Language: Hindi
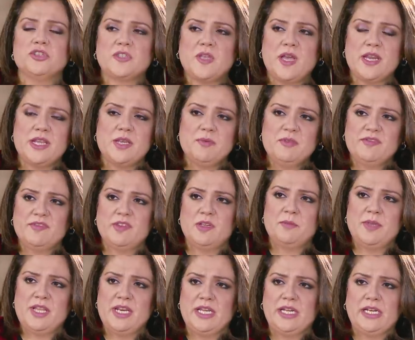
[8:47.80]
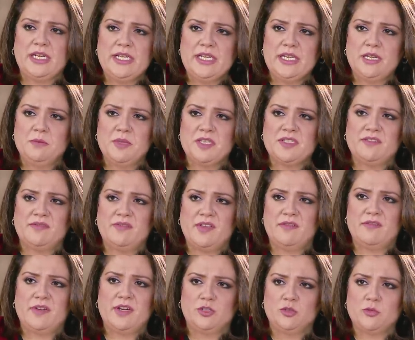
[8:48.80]
जो सारी अभी फिल्में निकली हैं इनमें से
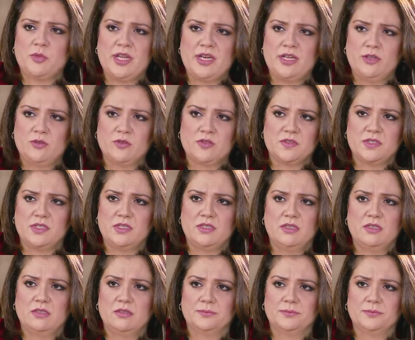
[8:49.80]
फेवरेट तुम्हारी कौन सी थी